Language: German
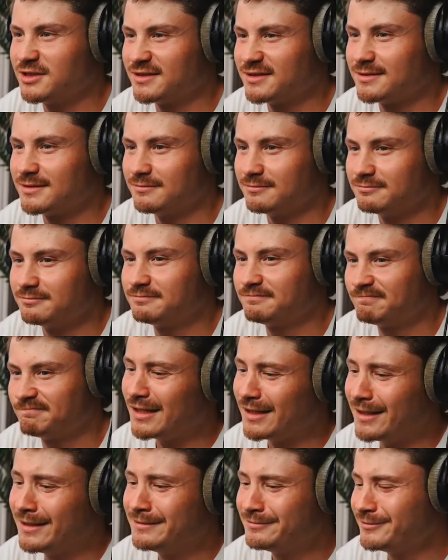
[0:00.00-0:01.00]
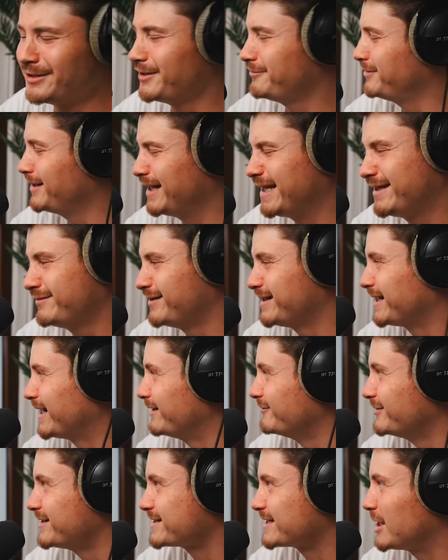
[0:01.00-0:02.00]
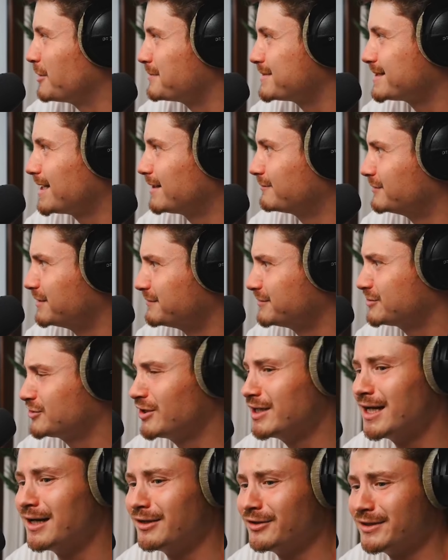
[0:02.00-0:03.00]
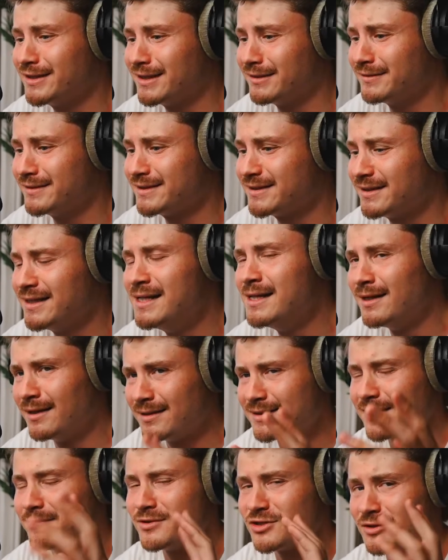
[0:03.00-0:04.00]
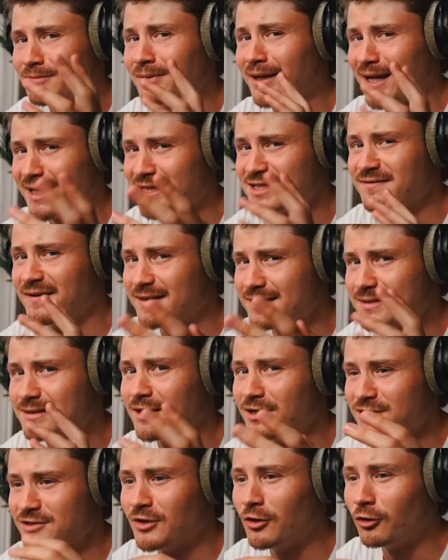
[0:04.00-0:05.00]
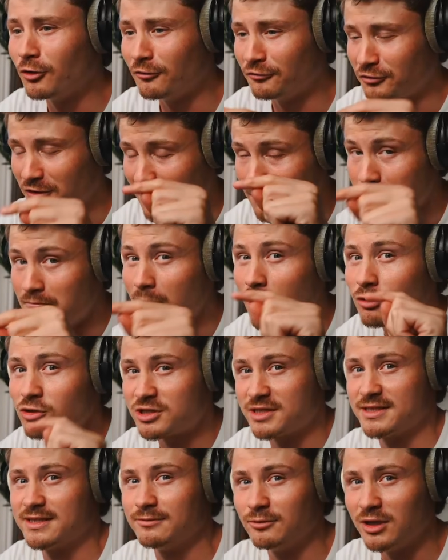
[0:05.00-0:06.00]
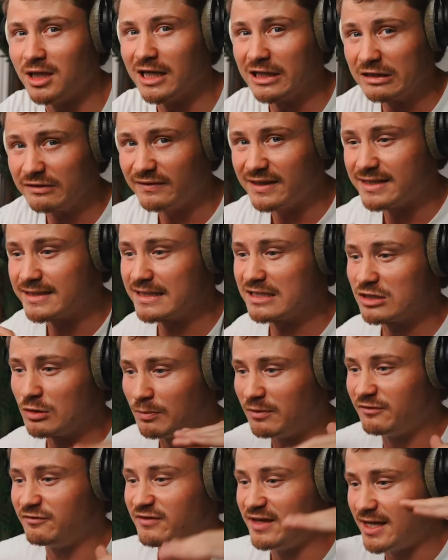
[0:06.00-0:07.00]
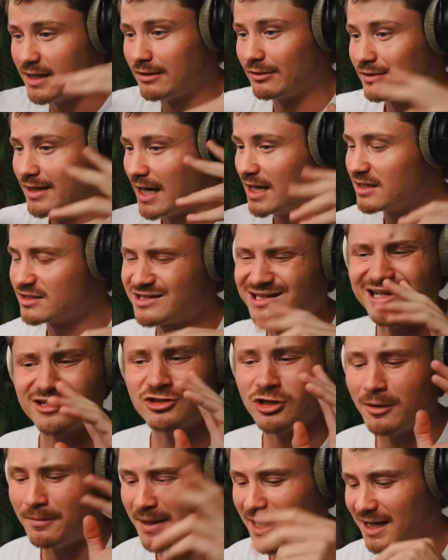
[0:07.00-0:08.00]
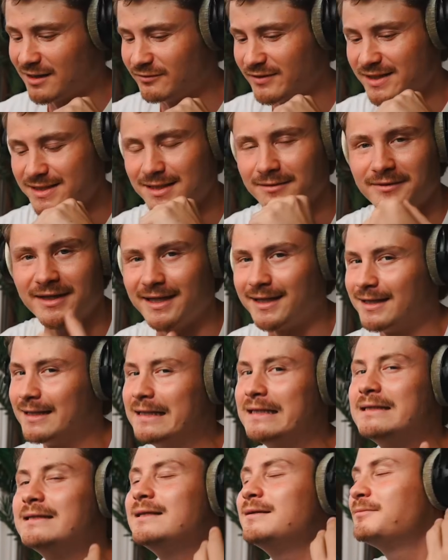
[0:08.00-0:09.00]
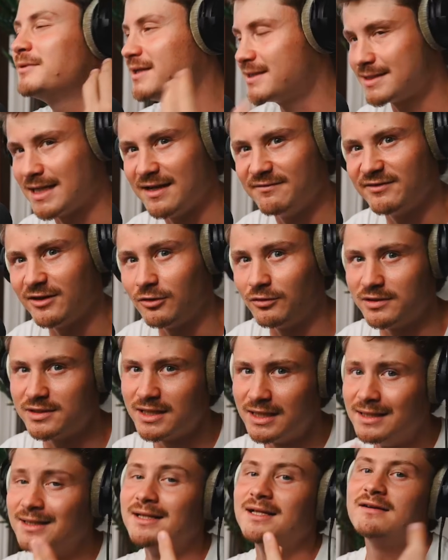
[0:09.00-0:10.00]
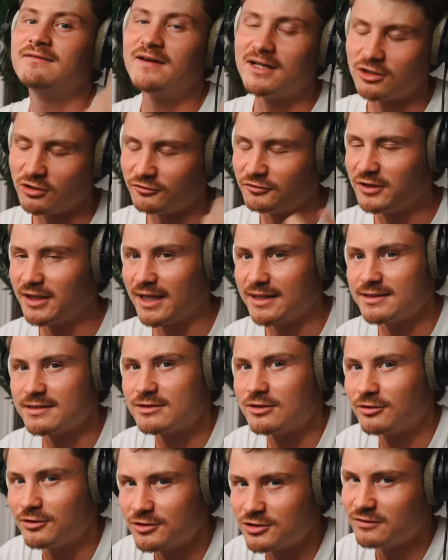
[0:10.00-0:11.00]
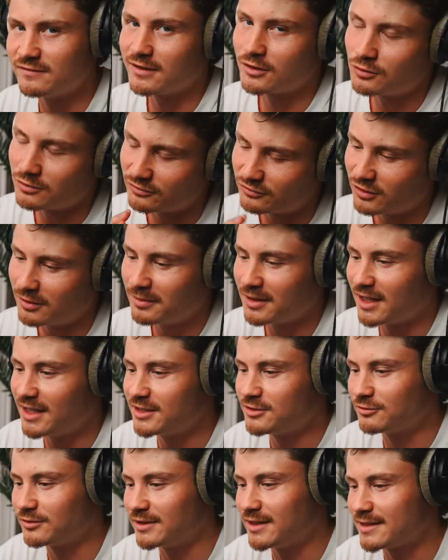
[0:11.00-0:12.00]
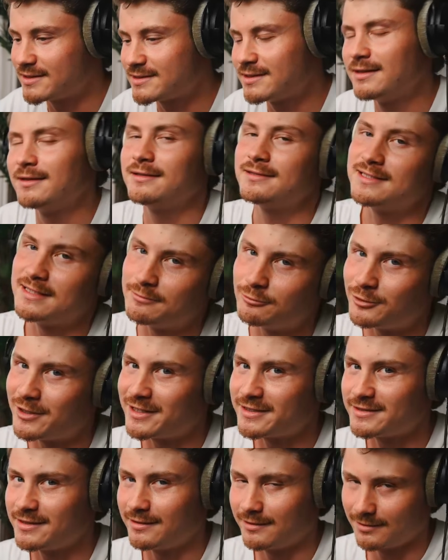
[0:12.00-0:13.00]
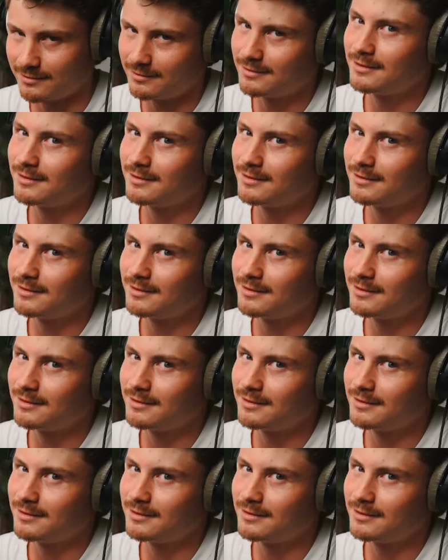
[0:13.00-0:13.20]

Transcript: Kosten. Ah, ich weiß gar nicht, ob ich sagen will, wie teuer, Leute, aber ich sag mal so im Bereich 20.000 1000 Euro für den Motion Simulator, weil er sich so bewegt und alles in der Top-Hardware ist. Aber ich liebe das einfach und war halt noch für die Rennsaison und so, war gute Vorbereitung und jetzt Sim Racing.